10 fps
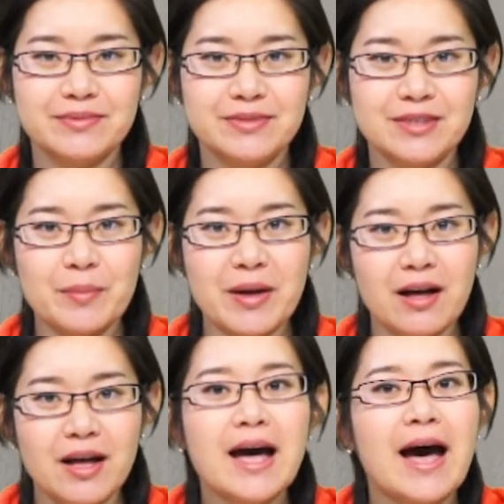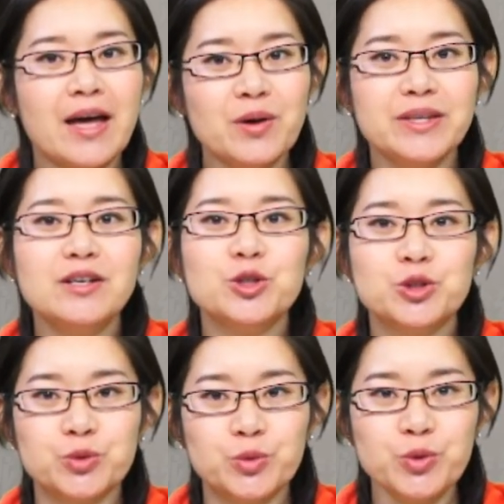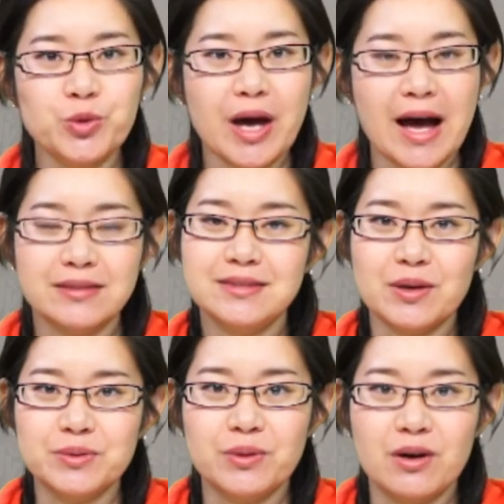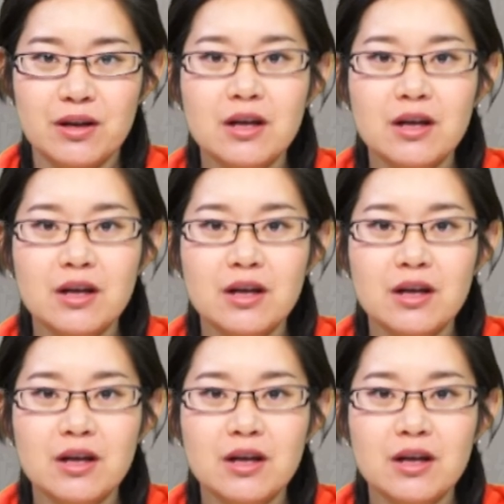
那么还有一个俗语啊，叫做“